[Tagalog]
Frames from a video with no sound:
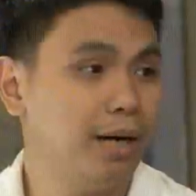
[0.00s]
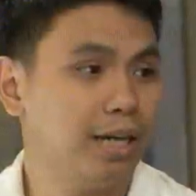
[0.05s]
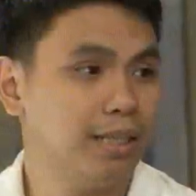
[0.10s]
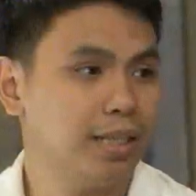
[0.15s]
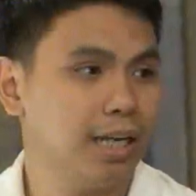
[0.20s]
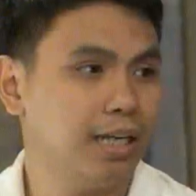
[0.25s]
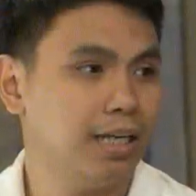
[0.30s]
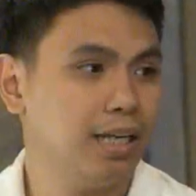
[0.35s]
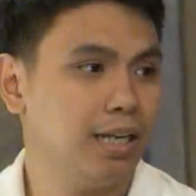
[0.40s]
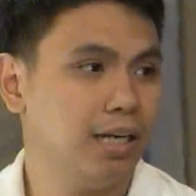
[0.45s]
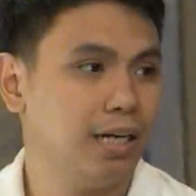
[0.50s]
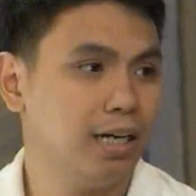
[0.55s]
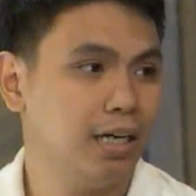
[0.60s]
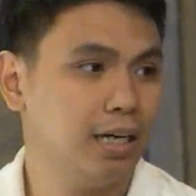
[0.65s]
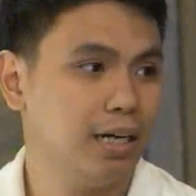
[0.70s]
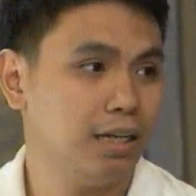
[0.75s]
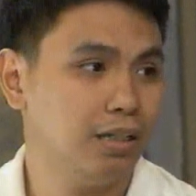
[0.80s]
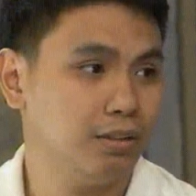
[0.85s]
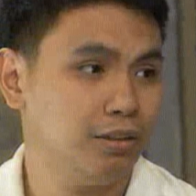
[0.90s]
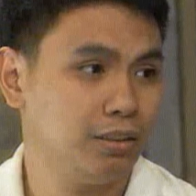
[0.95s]
bata na lang
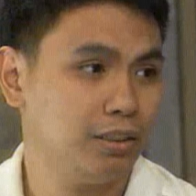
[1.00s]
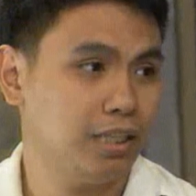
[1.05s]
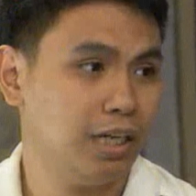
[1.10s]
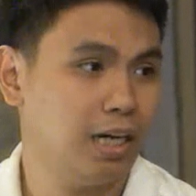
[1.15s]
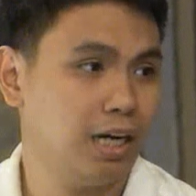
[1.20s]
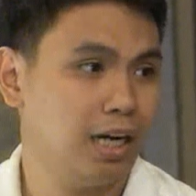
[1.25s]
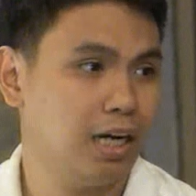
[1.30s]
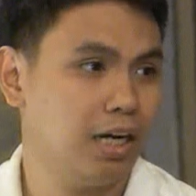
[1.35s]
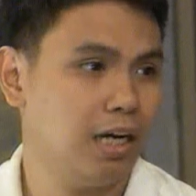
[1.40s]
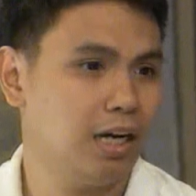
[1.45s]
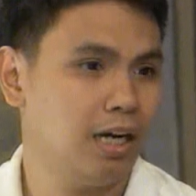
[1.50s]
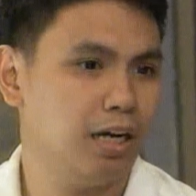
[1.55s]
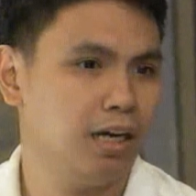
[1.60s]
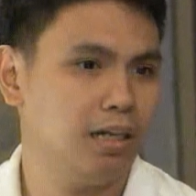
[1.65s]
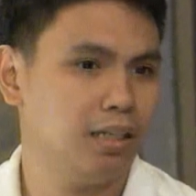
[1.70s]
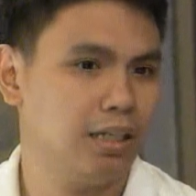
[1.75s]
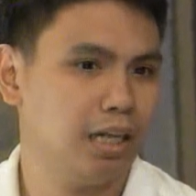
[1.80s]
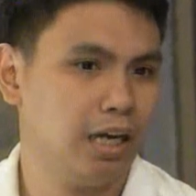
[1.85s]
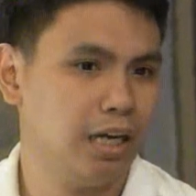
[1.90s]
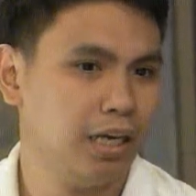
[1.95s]
ang ano, tsaka
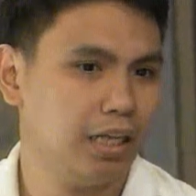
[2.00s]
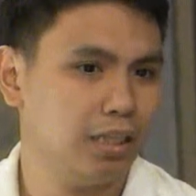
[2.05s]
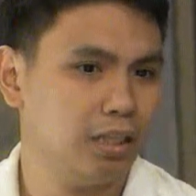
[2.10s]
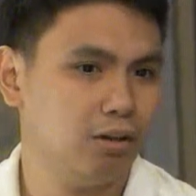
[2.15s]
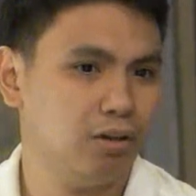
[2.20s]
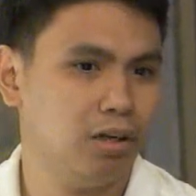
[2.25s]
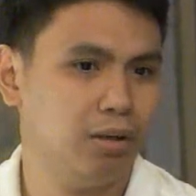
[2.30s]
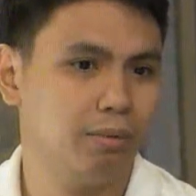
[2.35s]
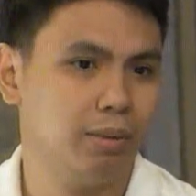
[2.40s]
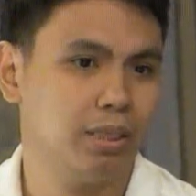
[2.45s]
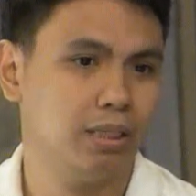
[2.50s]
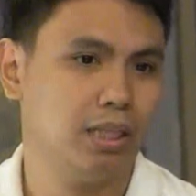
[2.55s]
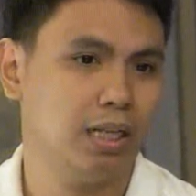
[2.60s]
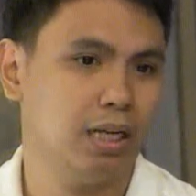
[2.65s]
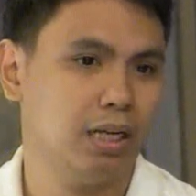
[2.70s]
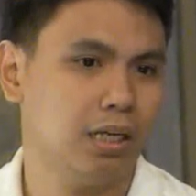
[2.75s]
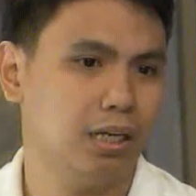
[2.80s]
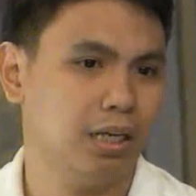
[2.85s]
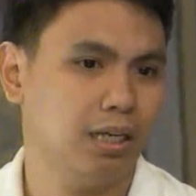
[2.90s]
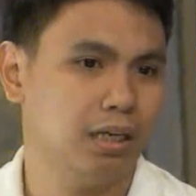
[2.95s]
nakikita ko naman
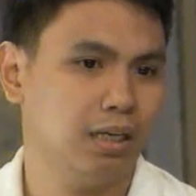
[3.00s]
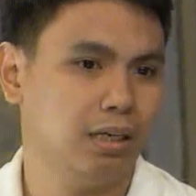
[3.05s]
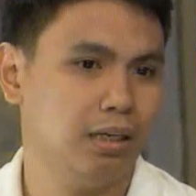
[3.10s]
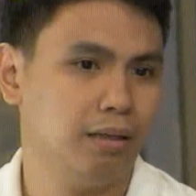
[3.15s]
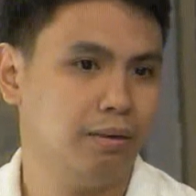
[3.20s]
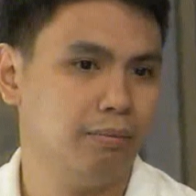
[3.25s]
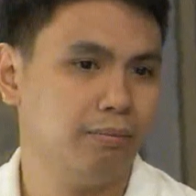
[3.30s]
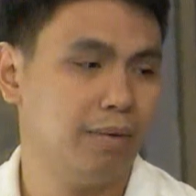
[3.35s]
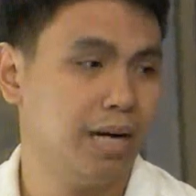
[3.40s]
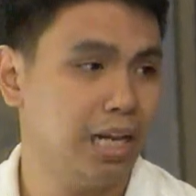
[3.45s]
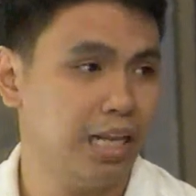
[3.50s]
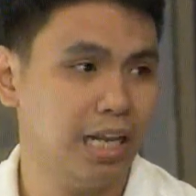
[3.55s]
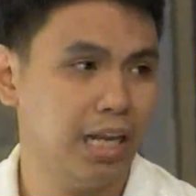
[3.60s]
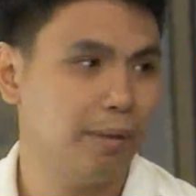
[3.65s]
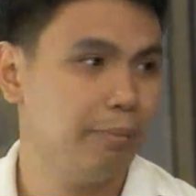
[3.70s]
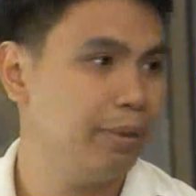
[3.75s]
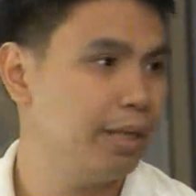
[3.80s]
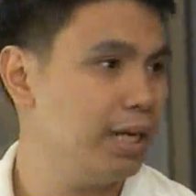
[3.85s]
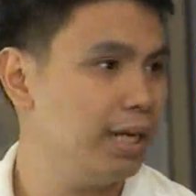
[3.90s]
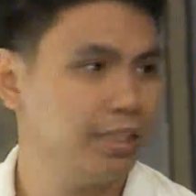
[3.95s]
talagang mahal
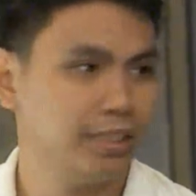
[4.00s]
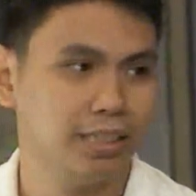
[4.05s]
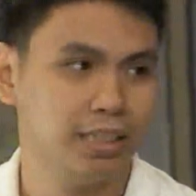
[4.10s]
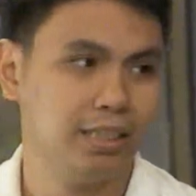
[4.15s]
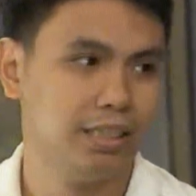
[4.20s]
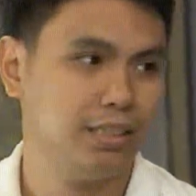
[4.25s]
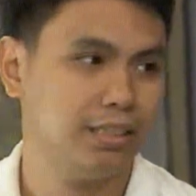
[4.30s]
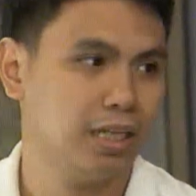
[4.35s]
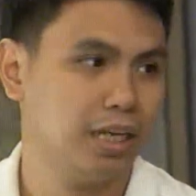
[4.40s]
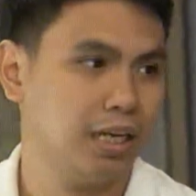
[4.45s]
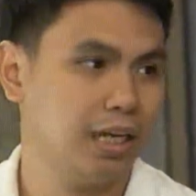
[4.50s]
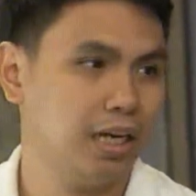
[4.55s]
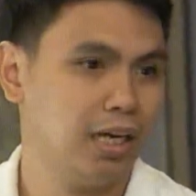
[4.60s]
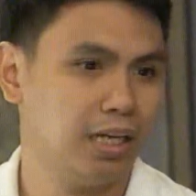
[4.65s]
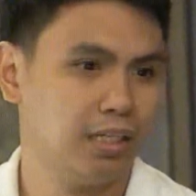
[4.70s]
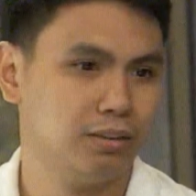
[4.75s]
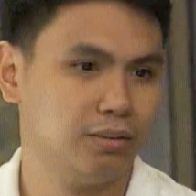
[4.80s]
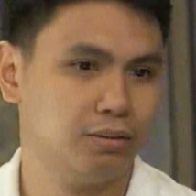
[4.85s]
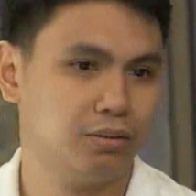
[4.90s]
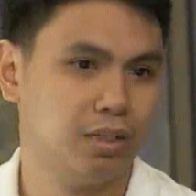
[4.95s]
namin ng isa't isa,
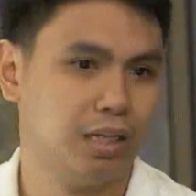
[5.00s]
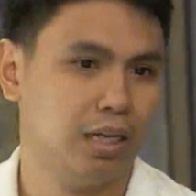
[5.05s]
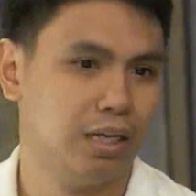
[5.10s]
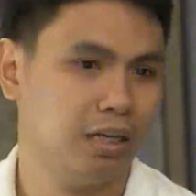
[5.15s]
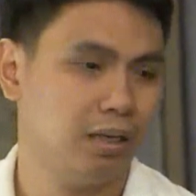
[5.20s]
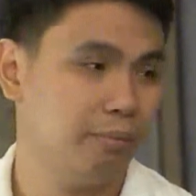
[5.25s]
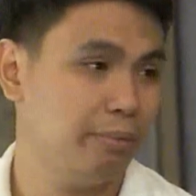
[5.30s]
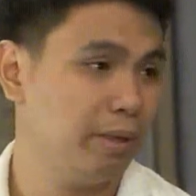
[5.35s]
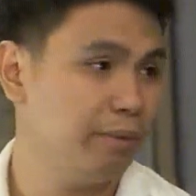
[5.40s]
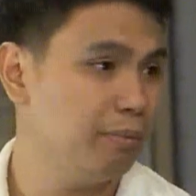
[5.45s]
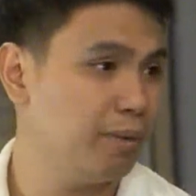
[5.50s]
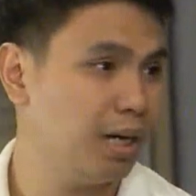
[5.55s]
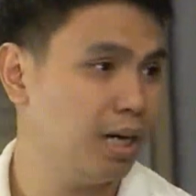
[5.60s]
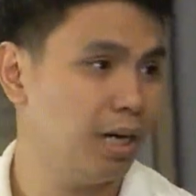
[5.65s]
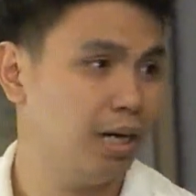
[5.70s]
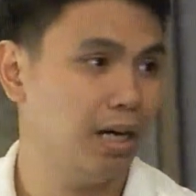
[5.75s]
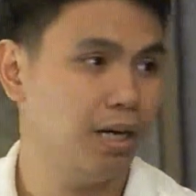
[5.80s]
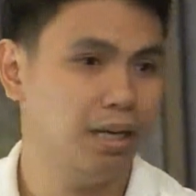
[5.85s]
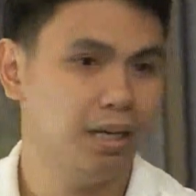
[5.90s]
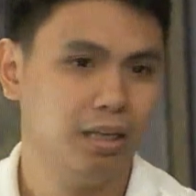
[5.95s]
kaso talagang may
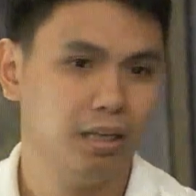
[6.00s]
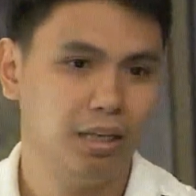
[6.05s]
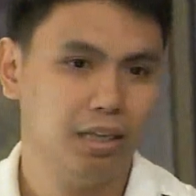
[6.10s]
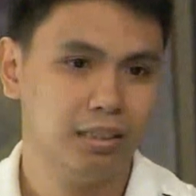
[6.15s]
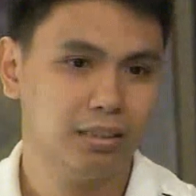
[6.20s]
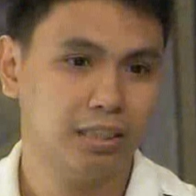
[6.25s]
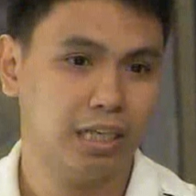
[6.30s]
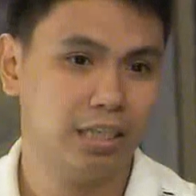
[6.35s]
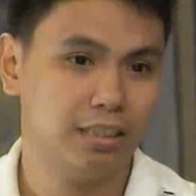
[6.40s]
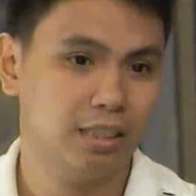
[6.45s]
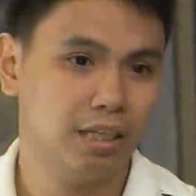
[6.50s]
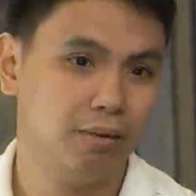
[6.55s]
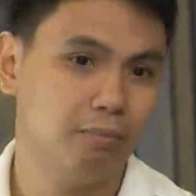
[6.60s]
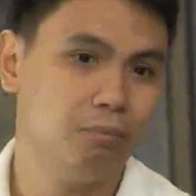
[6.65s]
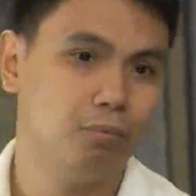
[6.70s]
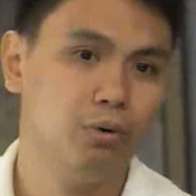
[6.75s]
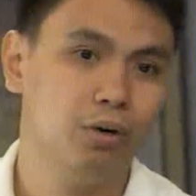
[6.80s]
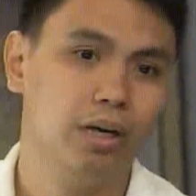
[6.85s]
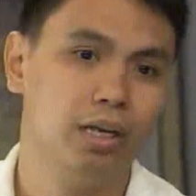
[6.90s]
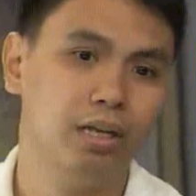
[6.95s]
mga, sa isang
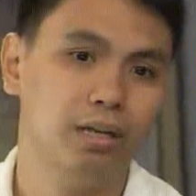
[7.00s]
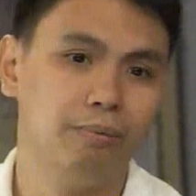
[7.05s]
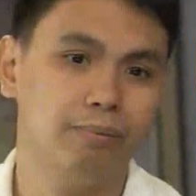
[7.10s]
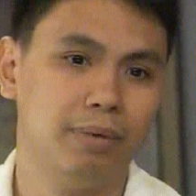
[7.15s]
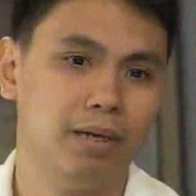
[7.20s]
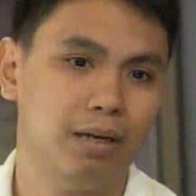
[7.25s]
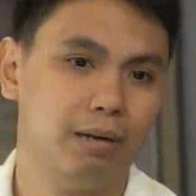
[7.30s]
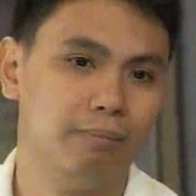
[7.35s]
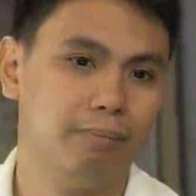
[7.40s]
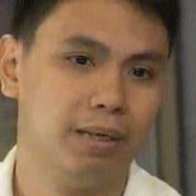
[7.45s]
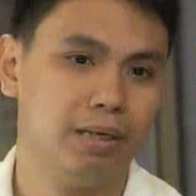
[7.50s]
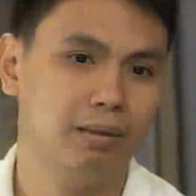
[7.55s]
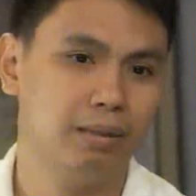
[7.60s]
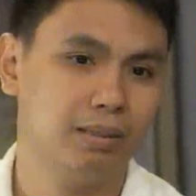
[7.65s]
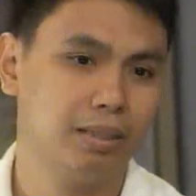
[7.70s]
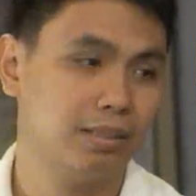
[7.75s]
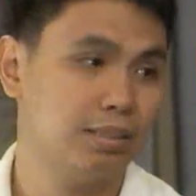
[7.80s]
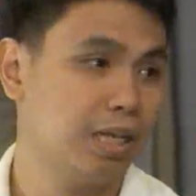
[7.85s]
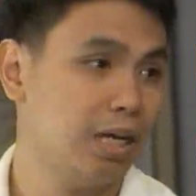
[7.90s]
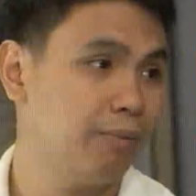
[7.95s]
buhay na pa,
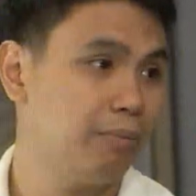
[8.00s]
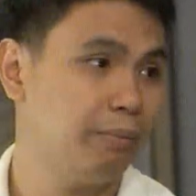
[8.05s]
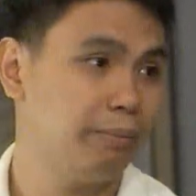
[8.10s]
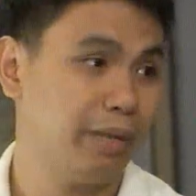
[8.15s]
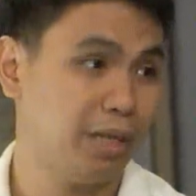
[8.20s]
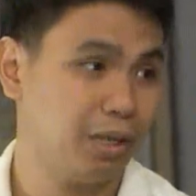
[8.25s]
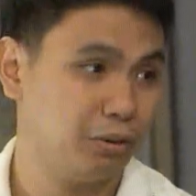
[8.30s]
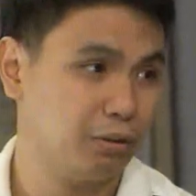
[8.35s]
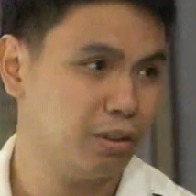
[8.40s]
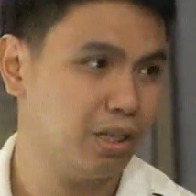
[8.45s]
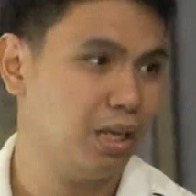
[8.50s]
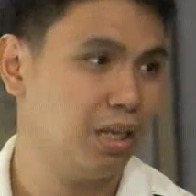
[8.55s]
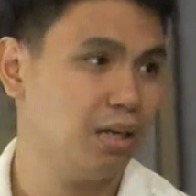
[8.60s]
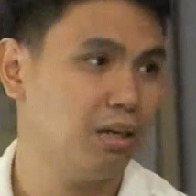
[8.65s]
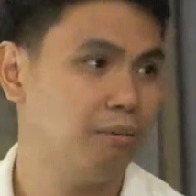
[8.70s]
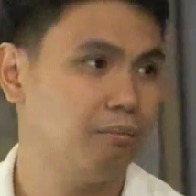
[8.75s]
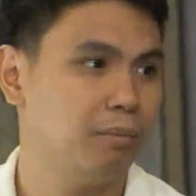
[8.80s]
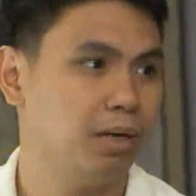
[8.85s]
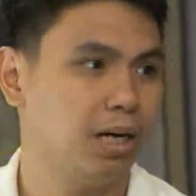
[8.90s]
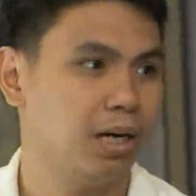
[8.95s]
pagsasama, meron
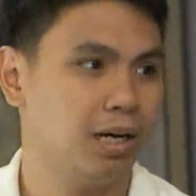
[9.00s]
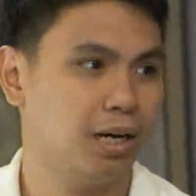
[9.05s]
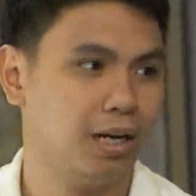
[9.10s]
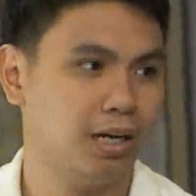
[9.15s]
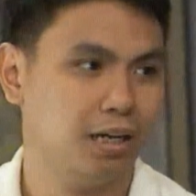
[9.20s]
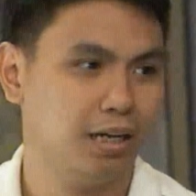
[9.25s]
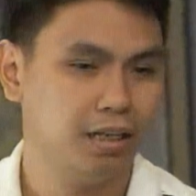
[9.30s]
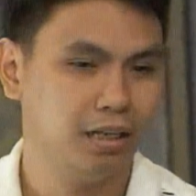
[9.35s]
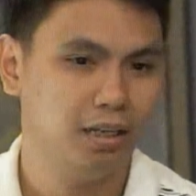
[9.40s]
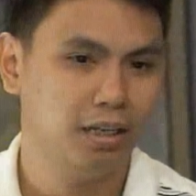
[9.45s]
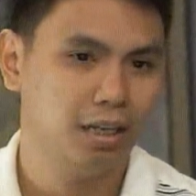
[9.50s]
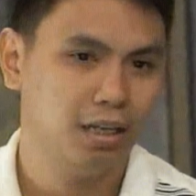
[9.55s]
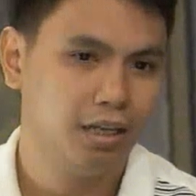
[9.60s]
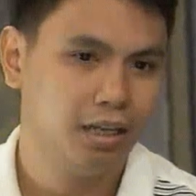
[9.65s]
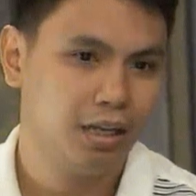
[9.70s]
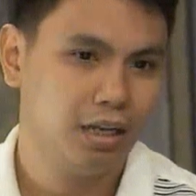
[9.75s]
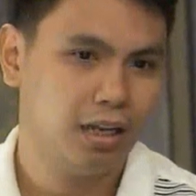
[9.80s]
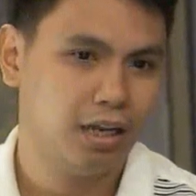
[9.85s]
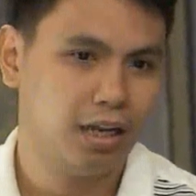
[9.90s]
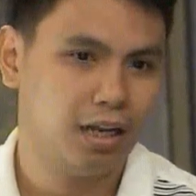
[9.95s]
talagang mga
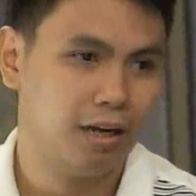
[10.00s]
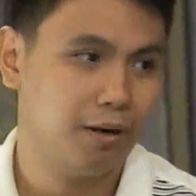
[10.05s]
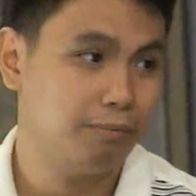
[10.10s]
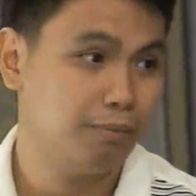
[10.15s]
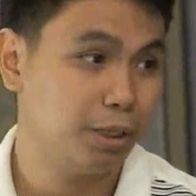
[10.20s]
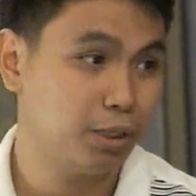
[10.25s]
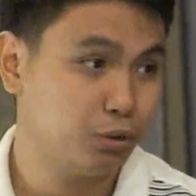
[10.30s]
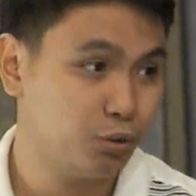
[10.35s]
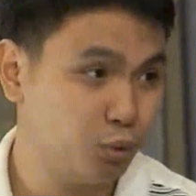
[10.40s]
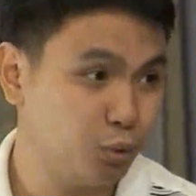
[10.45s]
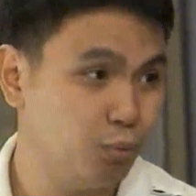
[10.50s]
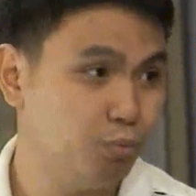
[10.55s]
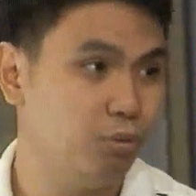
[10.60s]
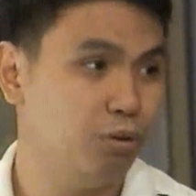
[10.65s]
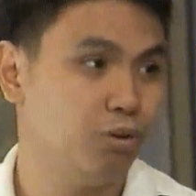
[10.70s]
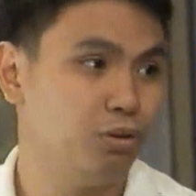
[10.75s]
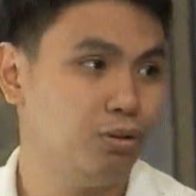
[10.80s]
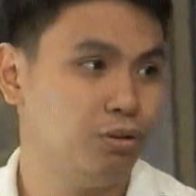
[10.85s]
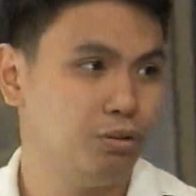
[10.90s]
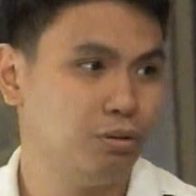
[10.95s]
pagsubo. Uh, pagsubo.